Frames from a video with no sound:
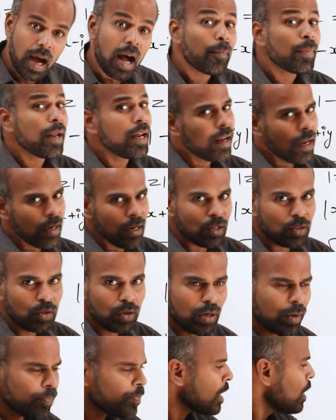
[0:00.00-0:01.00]
அப்படின்னு என்ன
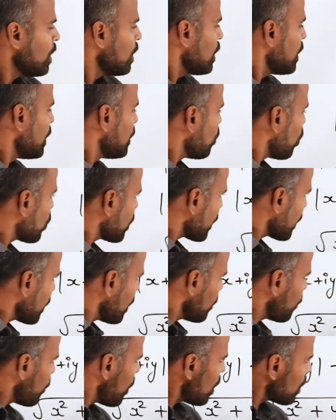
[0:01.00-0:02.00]
அர்த்தம் இதோட
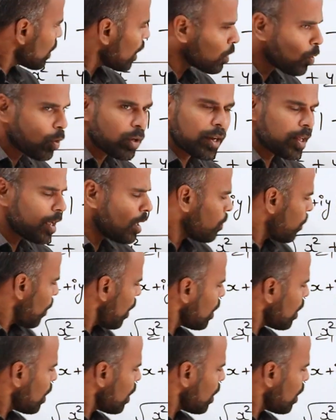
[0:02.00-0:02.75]
ரியல் பார்ட் அதோட ரியல்